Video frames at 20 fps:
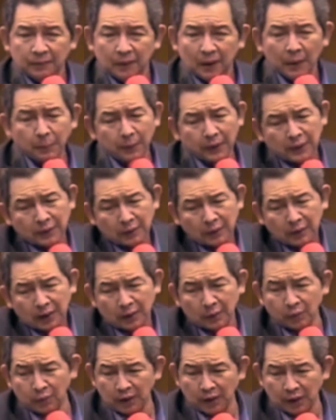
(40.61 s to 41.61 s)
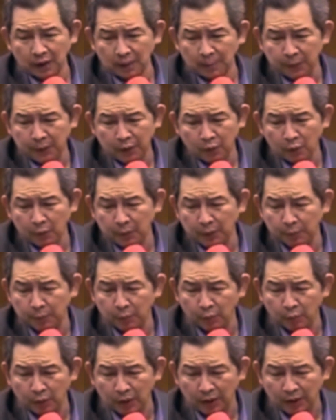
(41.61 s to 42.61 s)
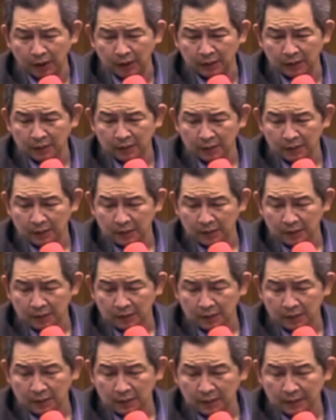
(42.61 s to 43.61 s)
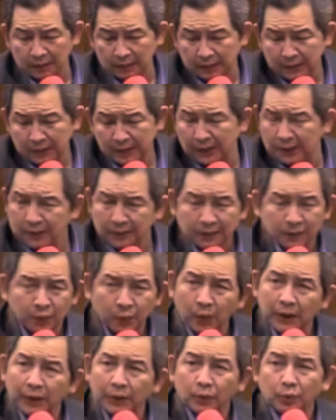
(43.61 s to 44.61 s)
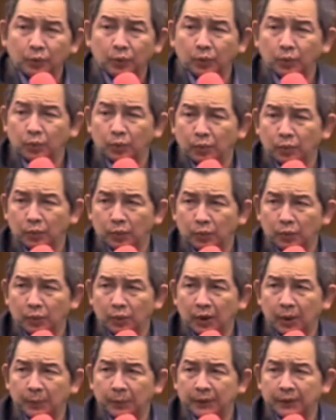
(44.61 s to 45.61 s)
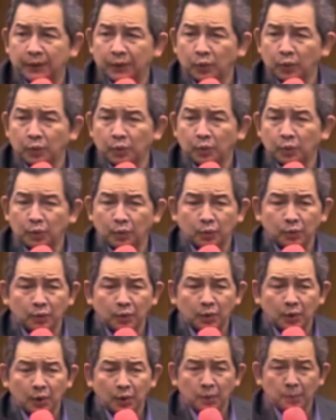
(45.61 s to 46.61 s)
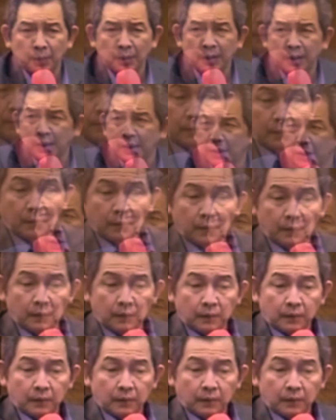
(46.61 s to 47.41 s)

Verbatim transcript: Apa yang kulakukan, apa yang kuperbuat. Rasanya tidak ada sesuatu yang bisa ku banggakan.